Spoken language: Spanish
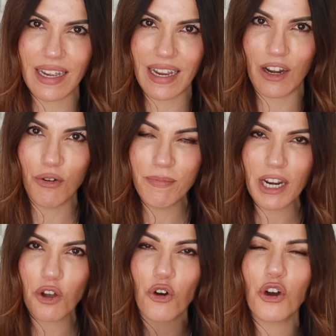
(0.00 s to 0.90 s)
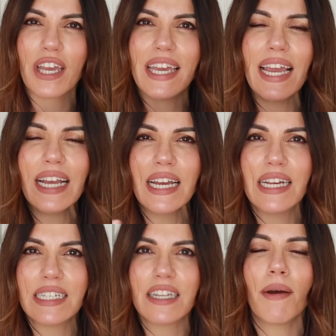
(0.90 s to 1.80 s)
el hombre con quién
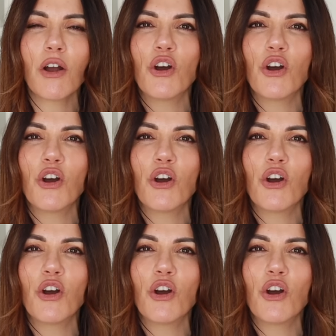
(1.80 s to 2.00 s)
se va,